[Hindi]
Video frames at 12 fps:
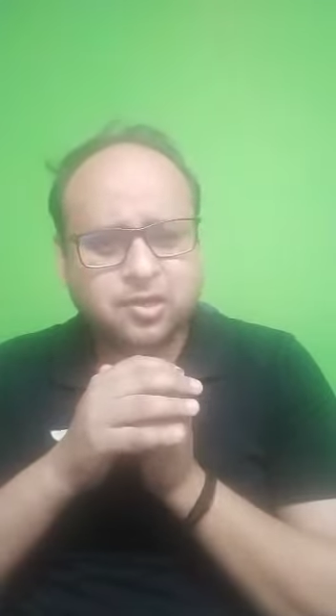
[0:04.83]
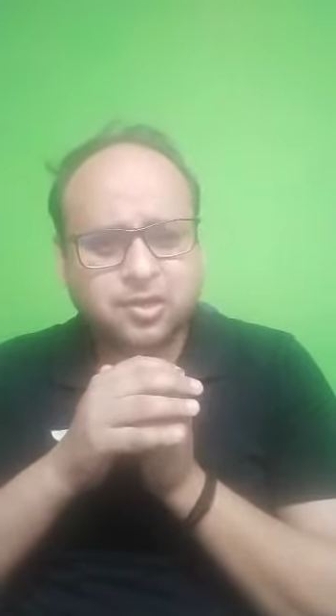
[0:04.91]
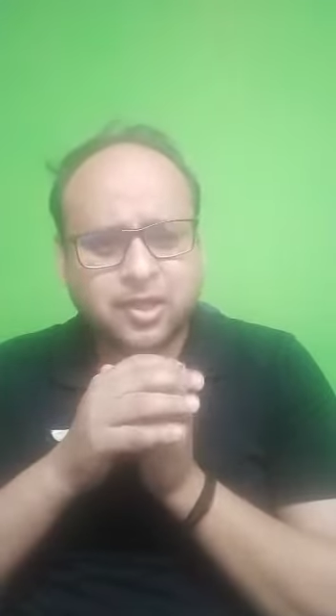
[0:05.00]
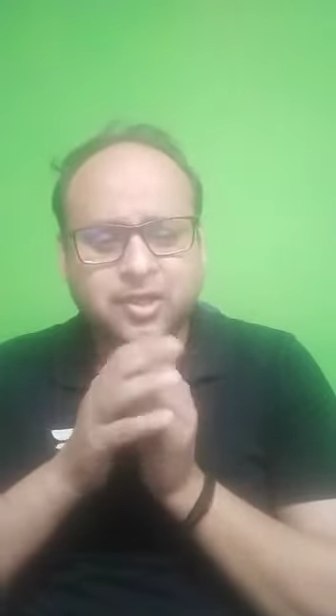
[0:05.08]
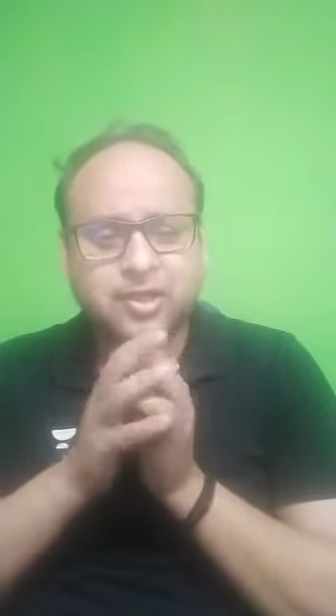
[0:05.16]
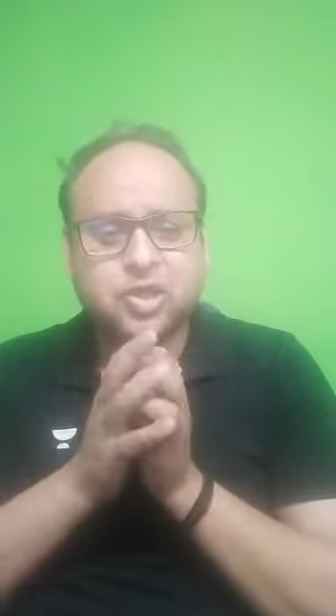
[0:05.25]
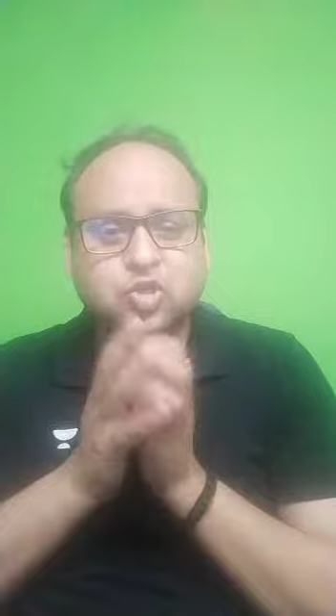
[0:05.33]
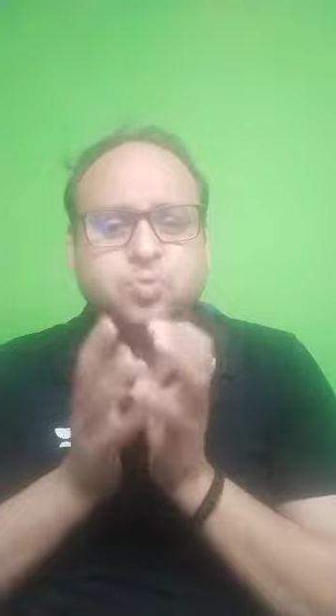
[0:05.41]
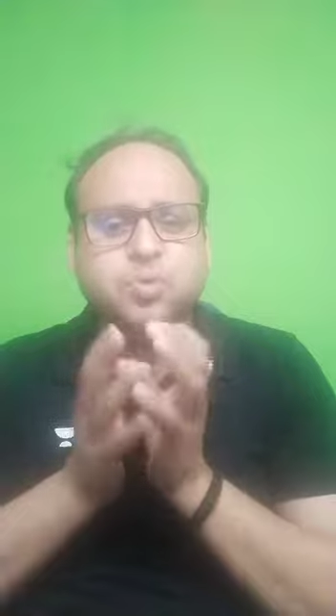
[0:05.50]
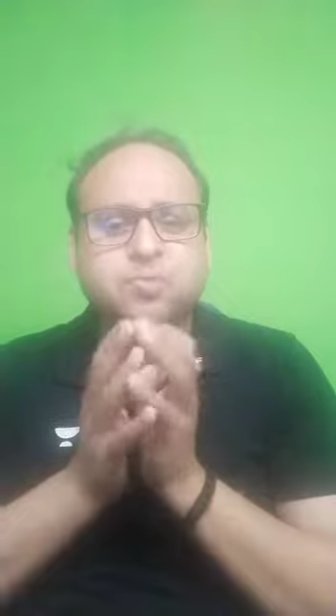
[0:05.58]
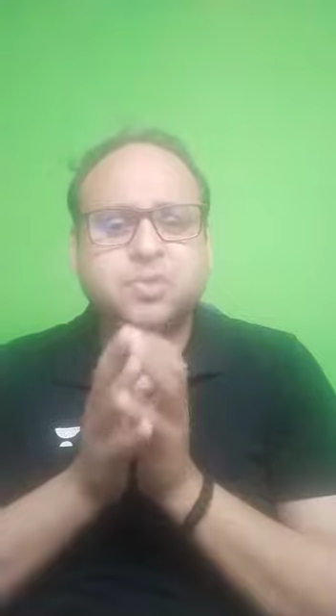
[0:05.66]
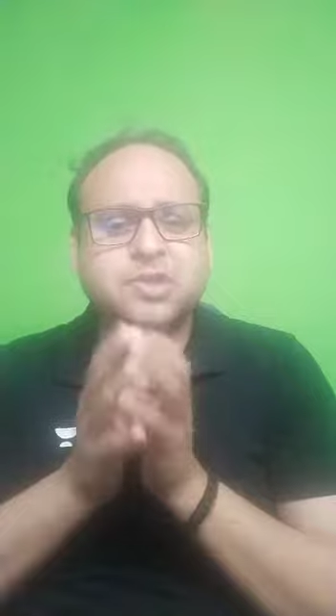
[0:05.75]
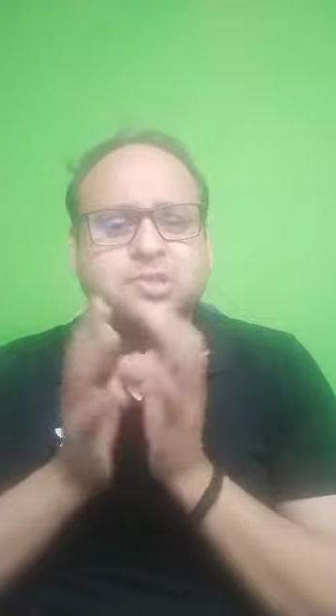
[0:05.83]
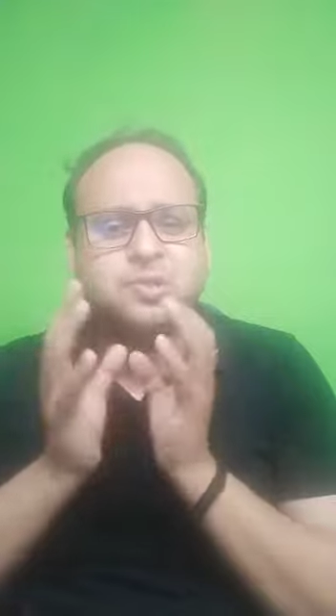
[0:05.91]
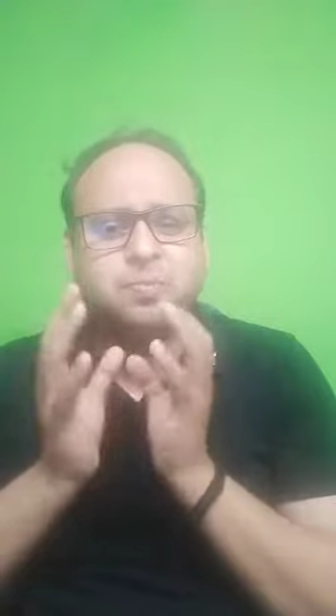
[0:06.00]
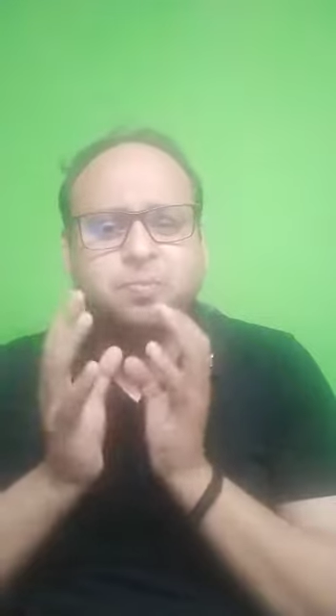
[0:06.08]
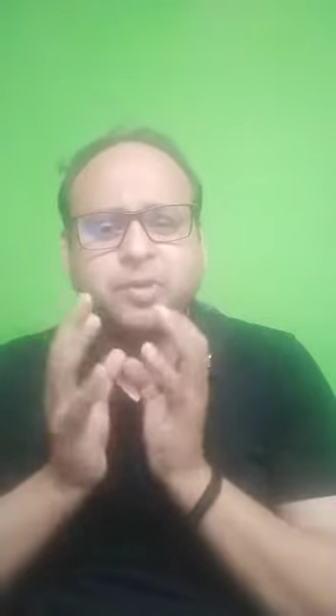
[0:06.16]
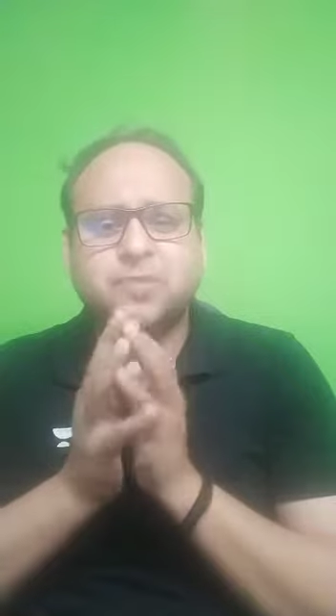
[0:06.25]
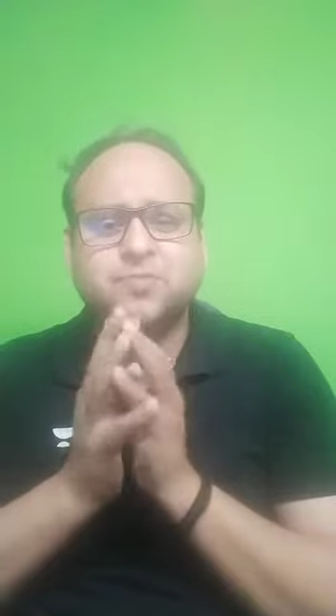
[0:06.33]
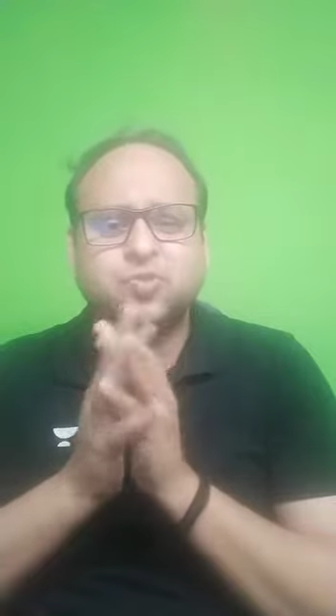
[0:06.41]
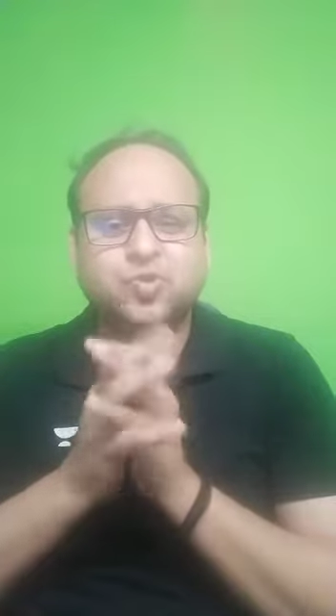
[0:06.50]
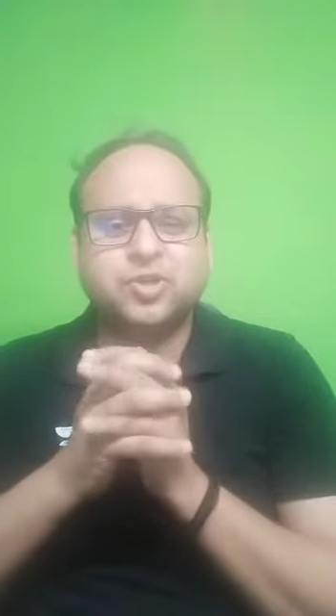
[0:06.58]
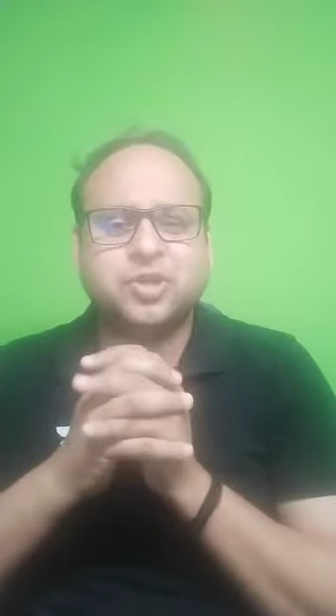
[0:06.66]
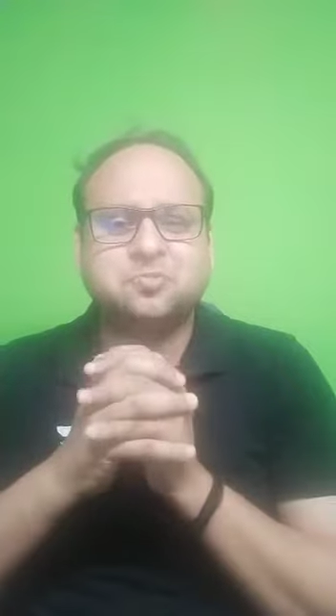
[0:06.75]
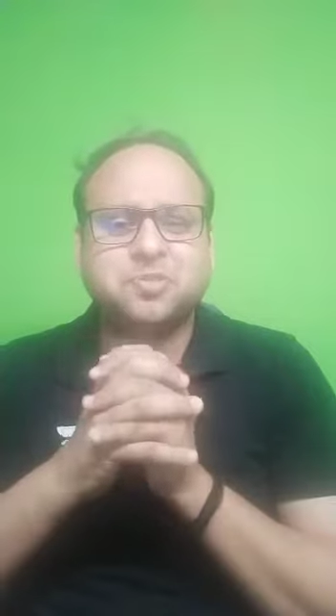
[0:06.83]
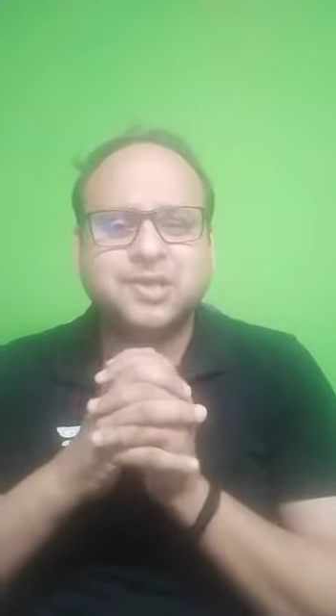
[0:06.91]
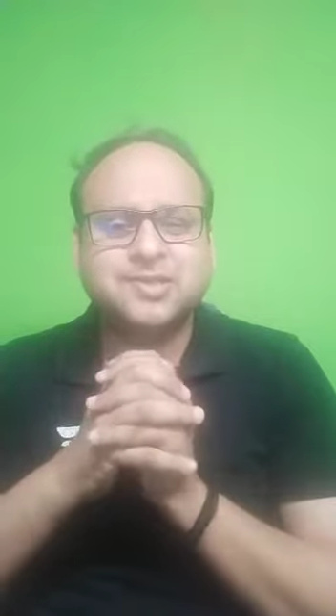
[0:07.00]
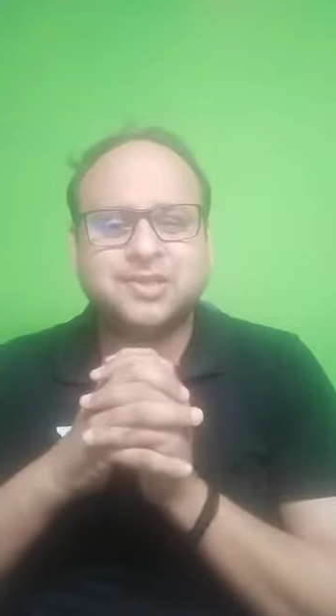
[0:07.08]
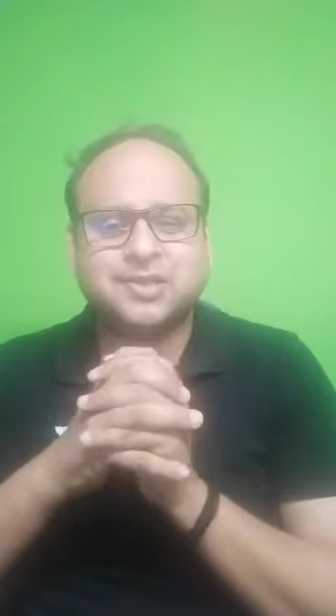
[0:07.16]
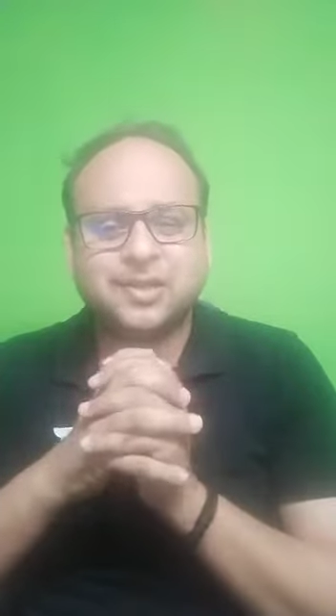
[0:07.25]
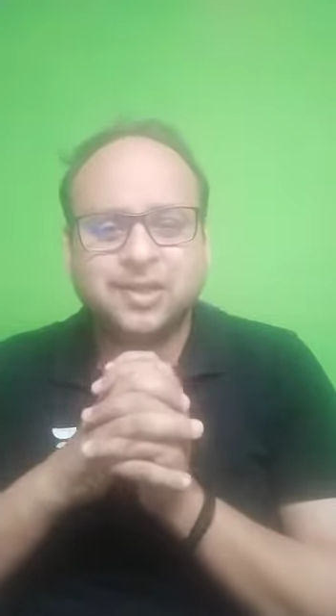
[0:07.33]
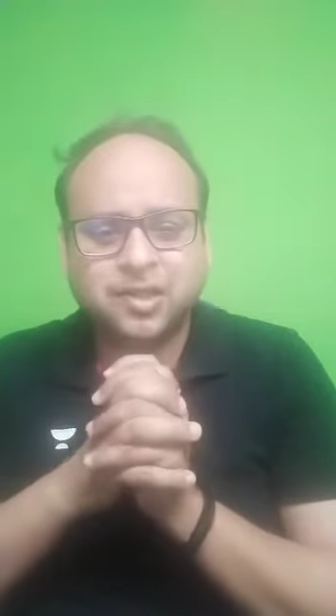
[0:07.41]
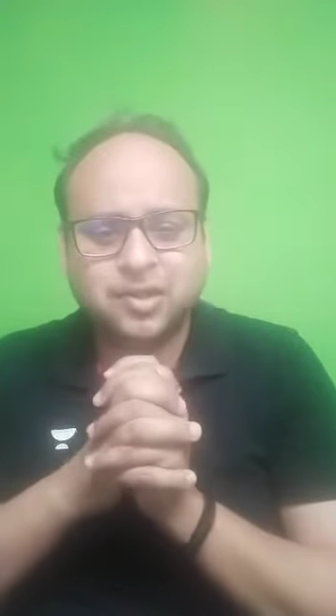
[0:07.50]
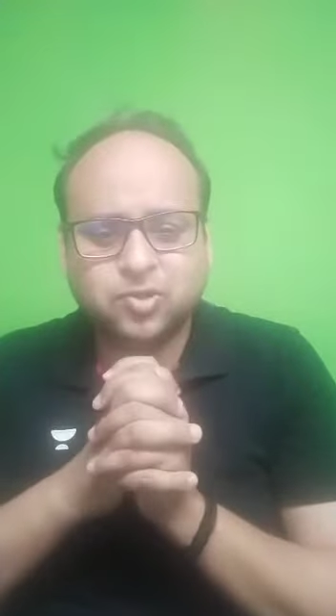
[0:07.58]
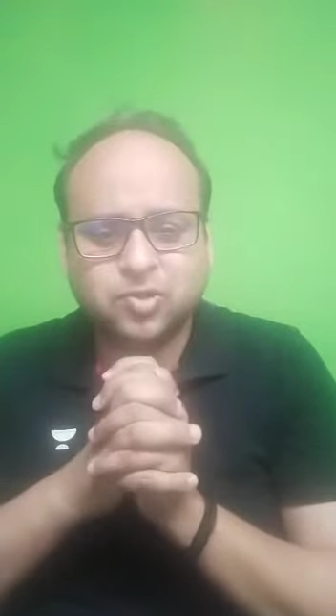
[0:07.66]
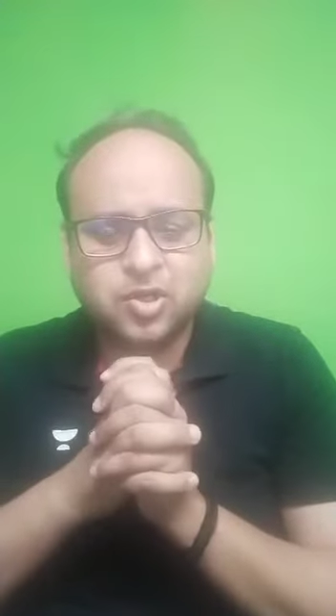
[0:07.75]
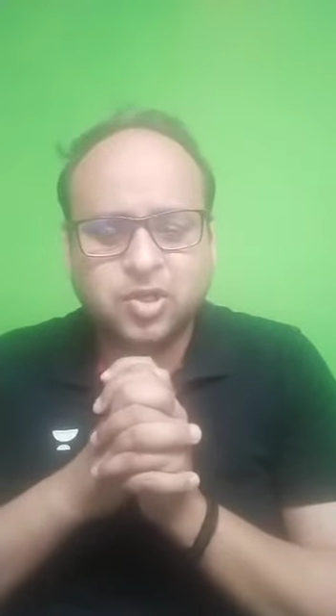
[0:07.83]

यानी कि यू पी पी एस सी प्रिलिम्स 2022 की तैयारी तो